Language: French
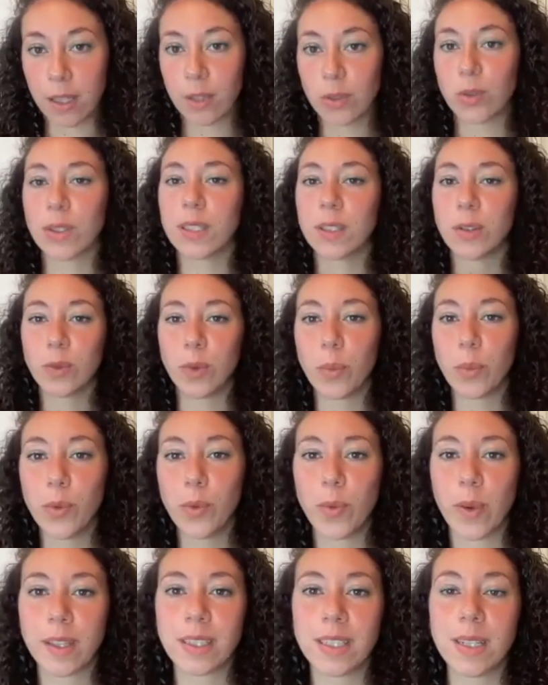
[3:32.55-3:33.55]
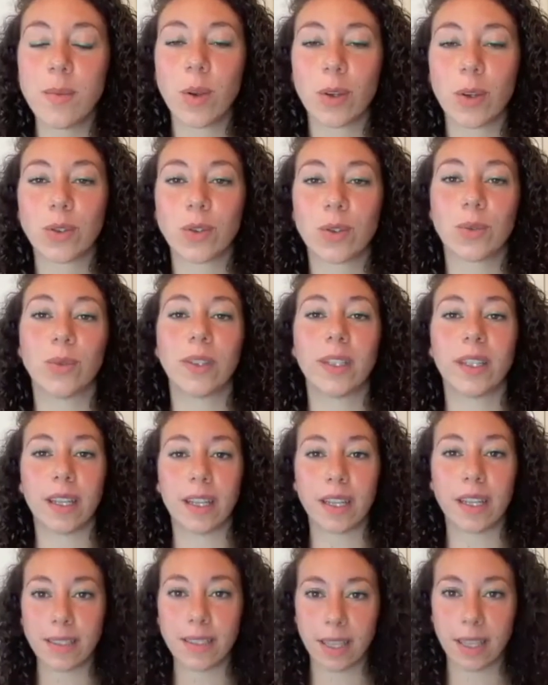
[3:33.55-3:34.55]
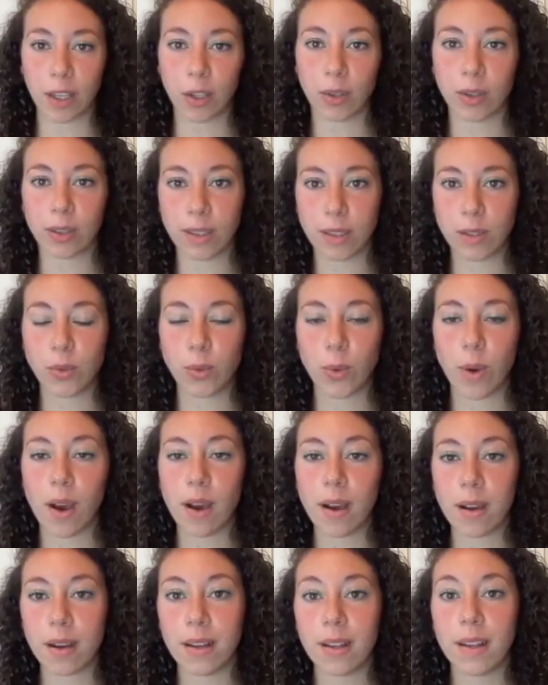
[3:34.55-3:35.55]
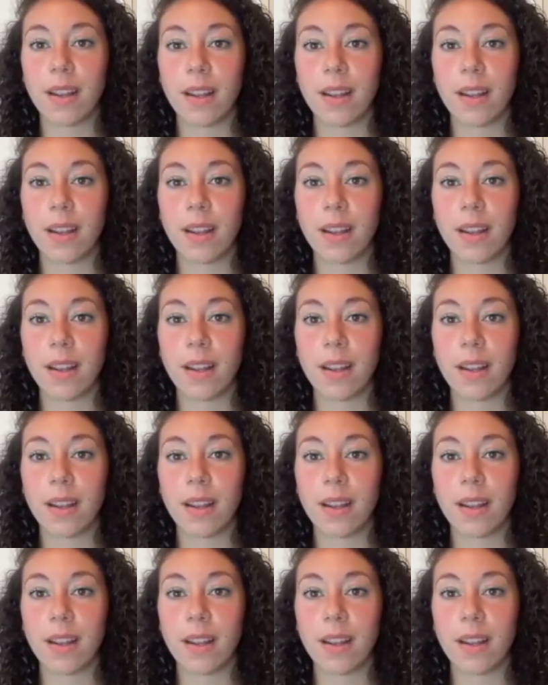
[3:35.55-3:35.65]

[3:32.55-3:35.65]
Parce que c'est souvent plus facile lorsqu'on est extérieur à une histoire